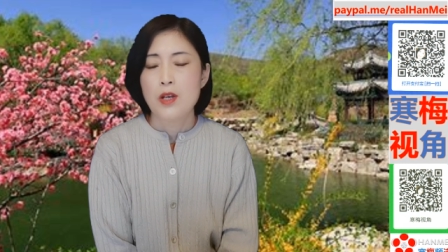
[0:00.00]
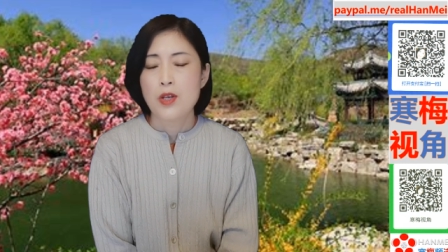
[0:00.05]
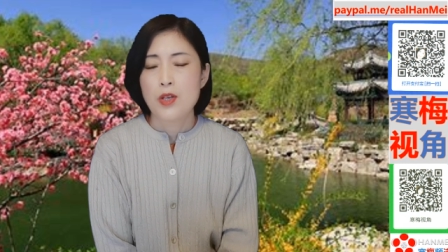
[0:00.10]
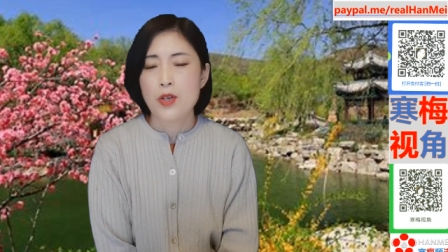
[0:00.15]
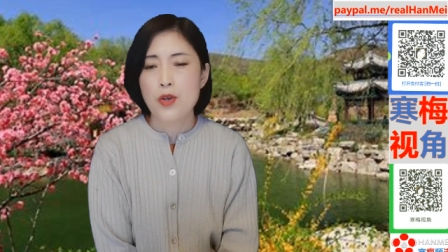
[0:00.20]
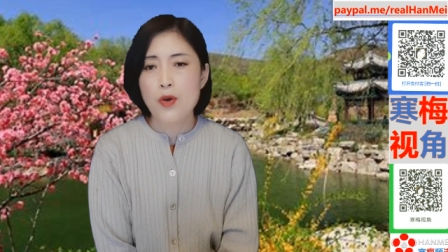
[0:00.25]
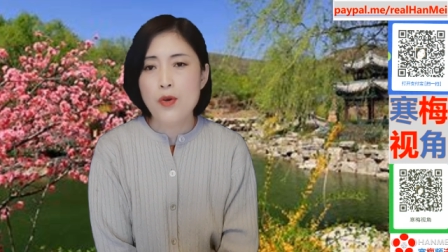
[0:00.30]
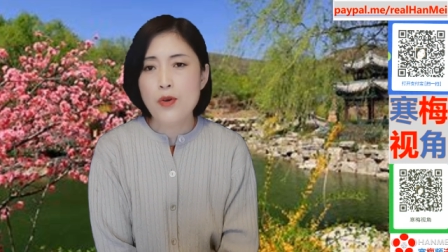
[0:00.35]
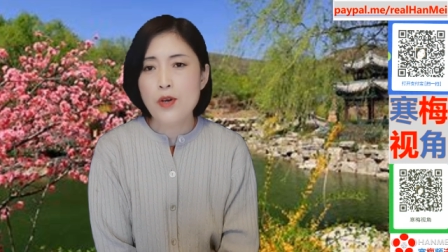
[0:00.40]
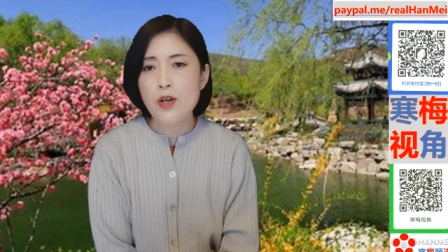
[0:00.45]

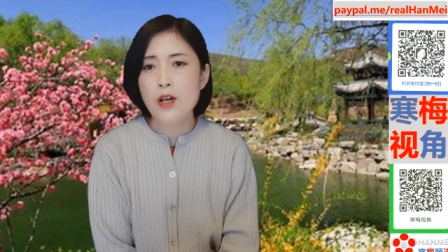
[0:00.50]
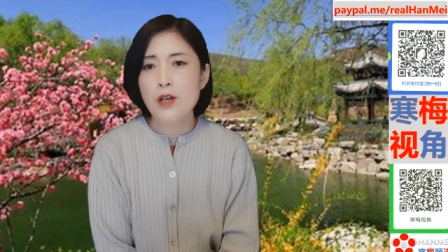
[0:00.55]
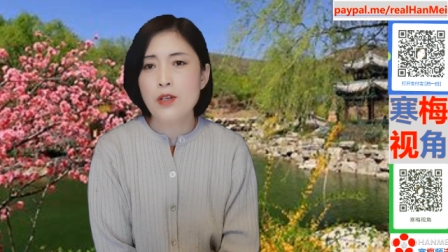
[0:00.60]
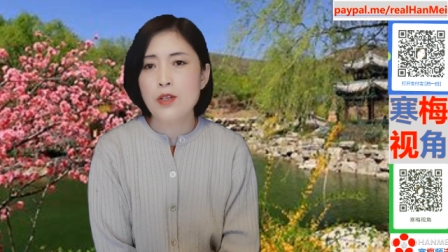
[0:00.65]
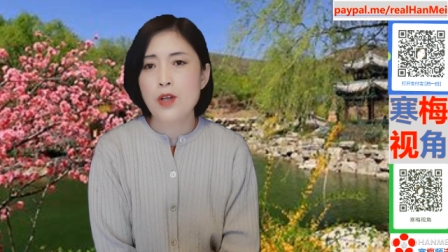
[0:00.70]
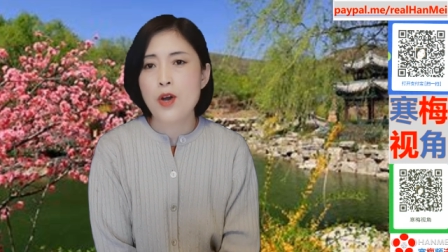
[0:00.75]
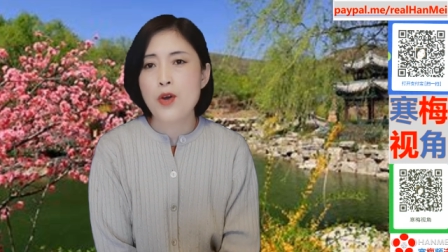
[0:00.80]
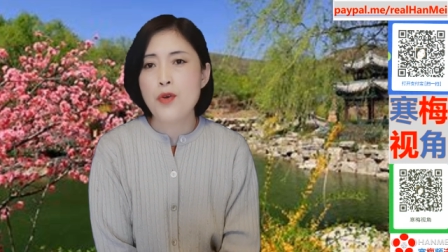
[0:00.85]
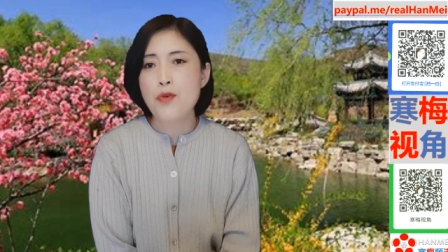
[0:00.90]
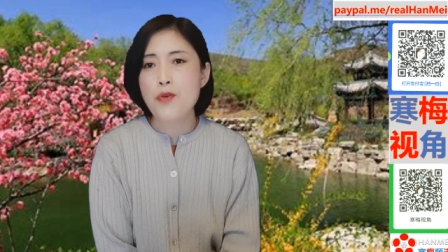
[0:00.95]
有可
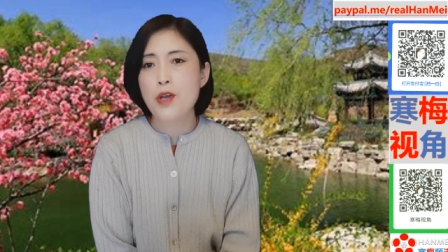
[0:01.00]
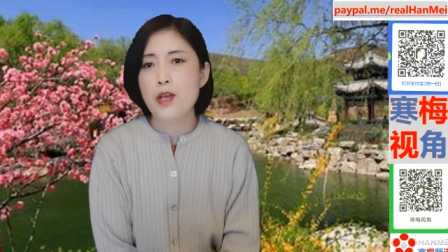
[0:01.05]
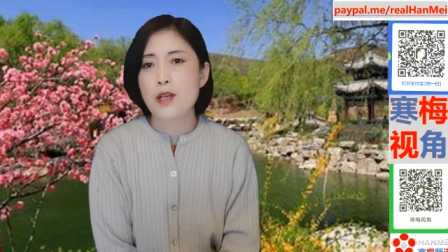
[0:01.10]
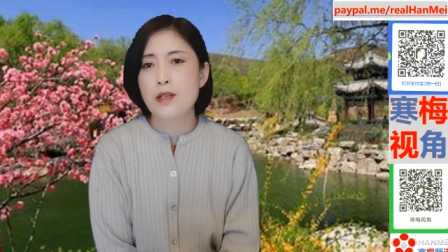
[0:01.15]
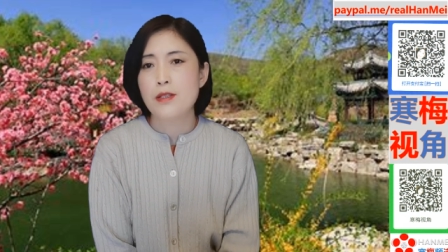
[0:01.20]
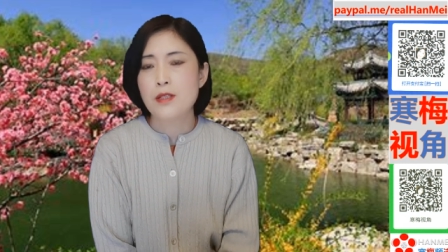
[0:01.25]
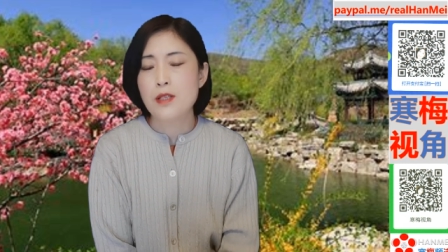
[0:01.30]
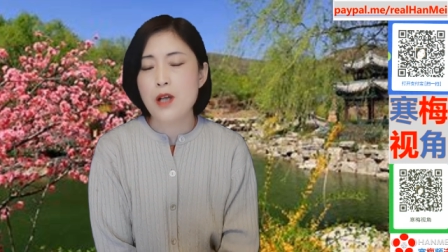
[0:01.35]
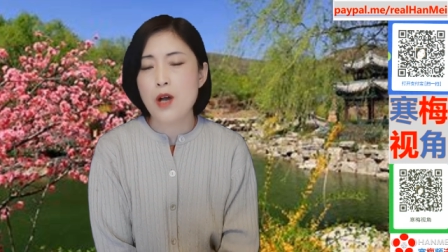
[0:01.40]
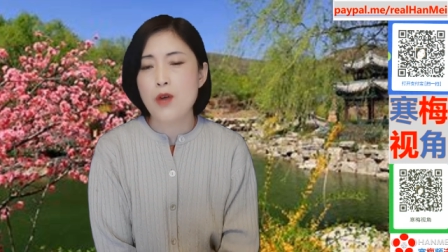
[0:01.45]
能
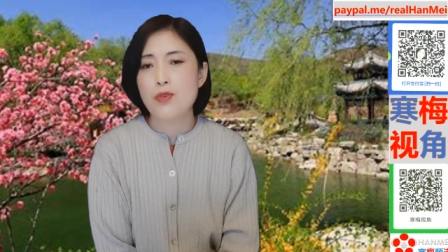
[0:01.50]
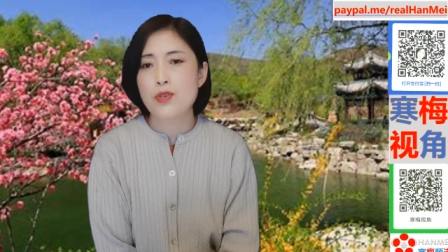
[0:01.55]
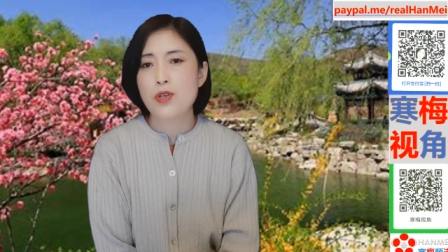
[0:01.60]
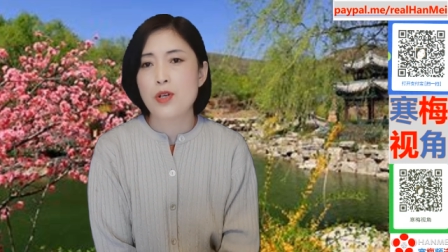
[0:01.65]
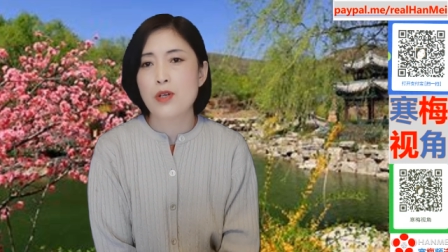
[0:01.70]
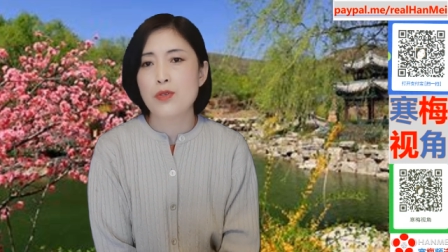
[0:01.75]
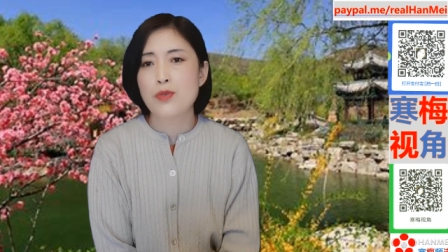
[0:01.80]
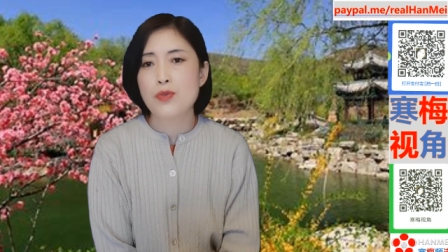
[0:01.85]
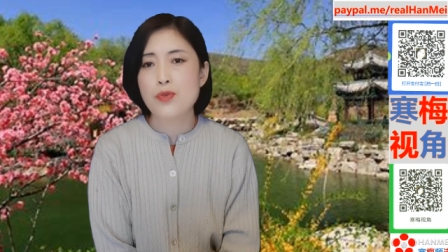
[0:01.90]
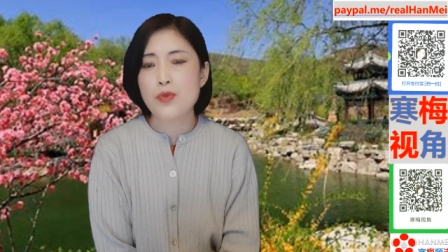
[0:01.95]
会造
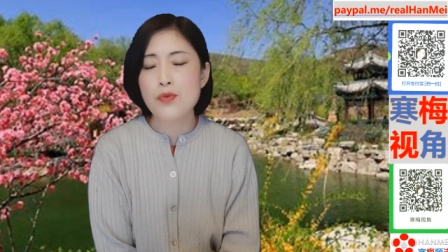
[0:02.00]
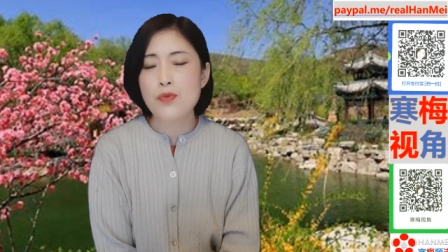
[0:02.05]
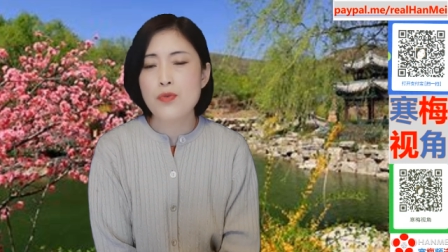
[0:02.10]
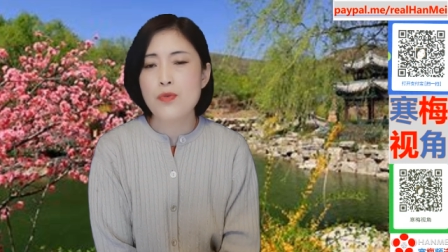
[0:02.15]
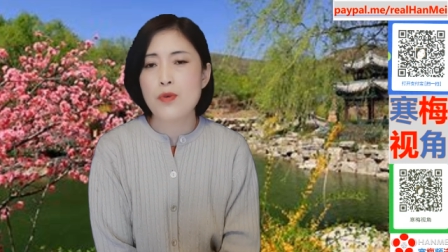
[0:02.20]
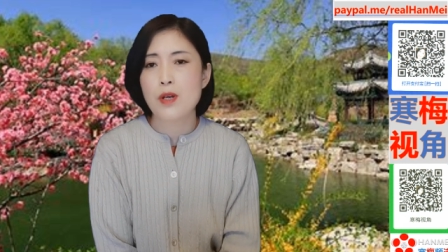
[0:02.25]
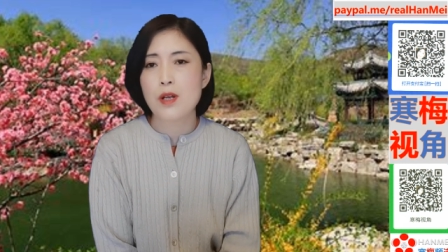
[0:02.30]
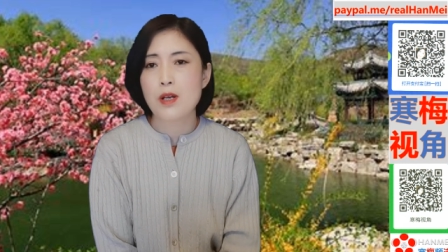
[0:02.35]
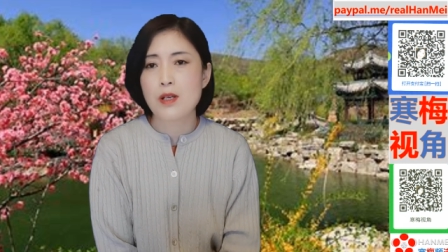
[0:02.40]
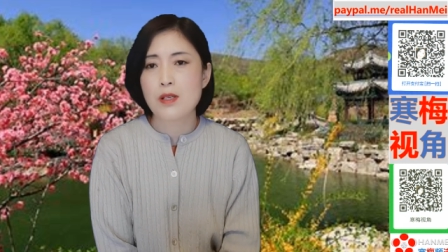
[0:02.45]
成中
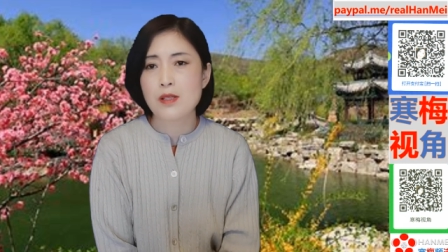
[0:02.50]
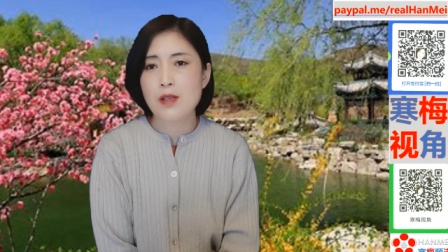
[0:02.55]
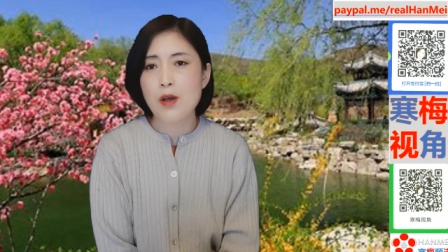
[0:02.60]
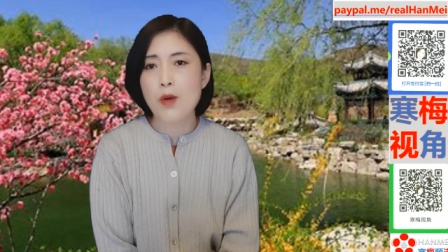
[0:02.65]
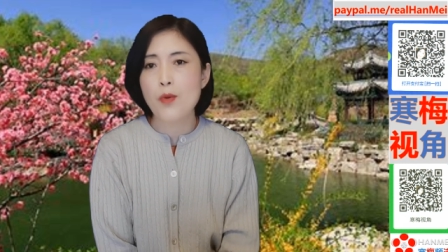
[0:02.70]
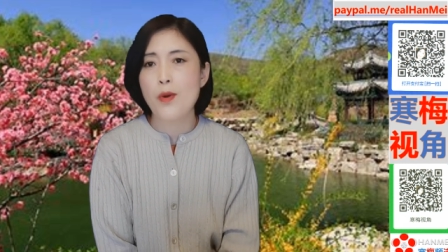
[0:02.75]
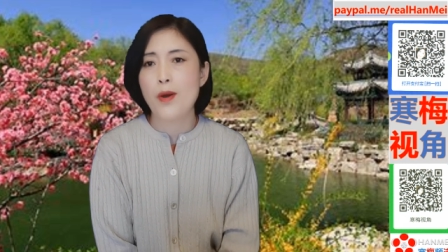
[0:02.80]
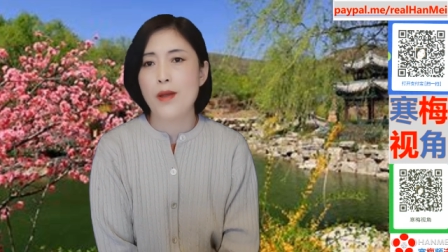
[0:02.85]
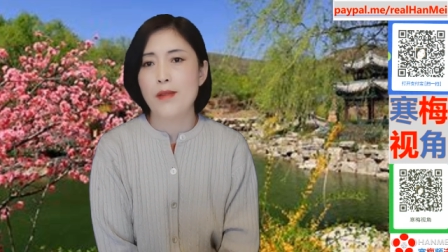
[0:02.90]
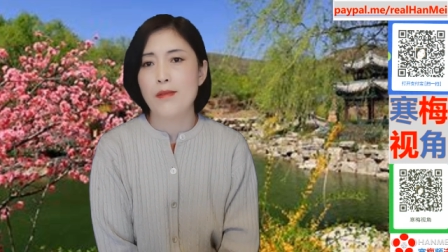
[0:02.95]
国的
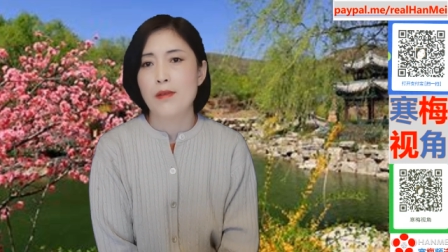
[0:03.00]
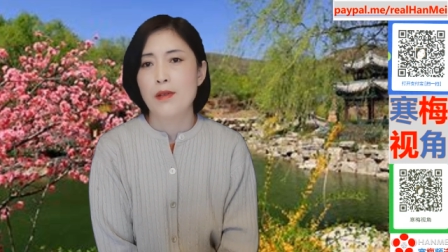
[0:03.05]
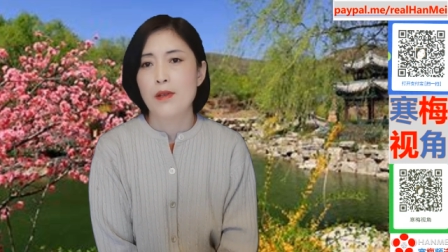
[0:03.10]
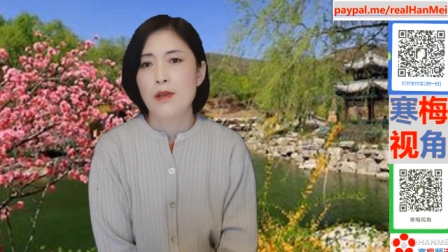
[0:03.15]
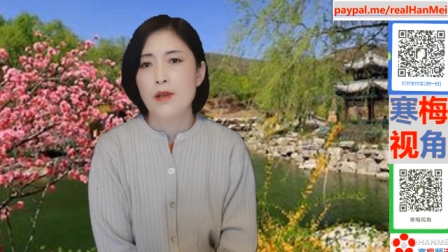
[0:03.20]
骚乱。